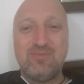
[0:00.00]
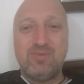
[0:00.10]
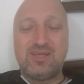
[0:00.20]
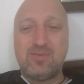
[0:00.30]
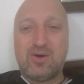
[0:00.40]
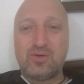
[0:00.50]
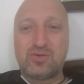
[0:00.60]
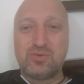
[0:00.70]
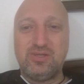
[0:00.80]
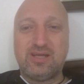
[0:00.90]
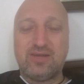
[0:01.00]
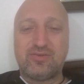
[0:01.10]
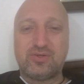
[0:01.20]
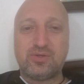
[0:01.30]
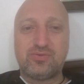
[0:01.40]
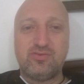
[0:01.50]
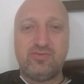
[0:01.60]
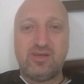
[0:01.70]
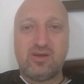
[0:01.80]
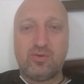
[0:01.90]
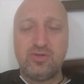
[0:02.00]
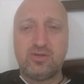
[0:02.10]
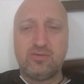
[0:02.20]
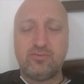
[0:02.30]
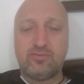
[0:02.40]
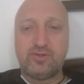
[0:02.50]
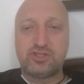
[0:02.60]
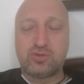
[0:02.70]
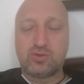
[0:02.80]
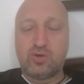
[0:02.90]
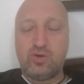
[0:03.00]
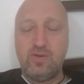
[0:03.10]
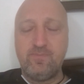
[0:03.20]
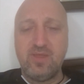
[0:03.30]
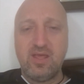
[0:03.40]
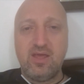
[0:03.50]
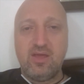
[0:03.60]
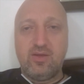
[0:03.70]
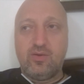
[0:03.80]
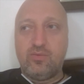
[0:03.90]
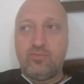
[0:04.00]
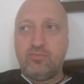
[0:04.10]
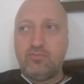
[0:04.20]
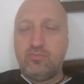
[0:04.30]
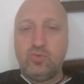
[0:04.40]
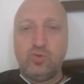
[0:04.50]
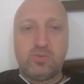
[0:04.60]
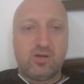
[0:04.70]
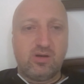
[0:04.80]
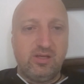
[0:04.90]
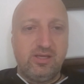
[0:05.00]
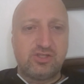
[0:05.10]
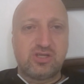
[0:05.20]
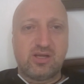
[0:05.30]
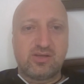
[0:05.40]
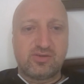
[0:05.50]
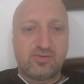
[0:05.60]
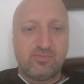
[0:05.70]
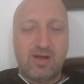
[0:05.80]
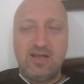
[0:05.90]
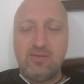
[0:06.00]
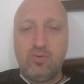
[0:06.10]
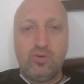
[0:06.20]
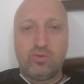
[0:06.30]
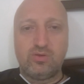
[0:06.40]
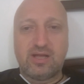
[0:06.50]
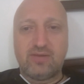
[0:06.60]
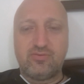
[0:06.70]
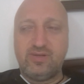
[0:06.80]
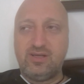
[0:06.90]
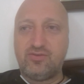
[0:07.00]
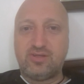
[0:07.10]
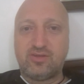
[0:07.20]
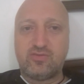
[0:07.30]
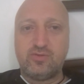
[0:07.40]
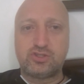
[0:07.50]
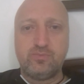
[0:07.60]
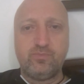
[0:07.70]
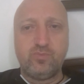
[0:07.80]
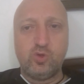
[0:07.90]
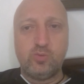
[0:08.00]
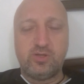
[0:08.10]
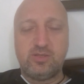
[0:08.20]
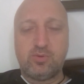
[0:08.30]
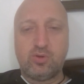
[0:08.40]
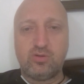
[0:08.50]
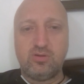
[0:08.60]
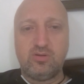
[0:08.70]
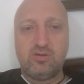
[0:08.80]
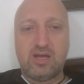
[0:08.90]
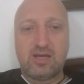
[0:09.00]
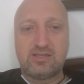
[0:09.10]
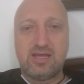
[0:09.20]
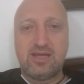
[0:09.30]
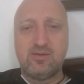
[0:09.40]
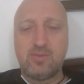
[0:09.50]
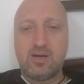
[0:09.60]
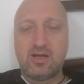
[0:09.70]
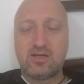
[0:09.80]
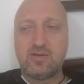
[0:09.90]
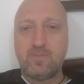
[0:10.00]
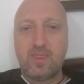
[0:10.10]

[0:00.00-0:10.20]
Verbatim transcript: Mit dem Auto die ganze Küste wieder runter von Stockholm hm, über Istad, Malmö und ganz vieles dazwischen, über die Brücken nach Dänemark,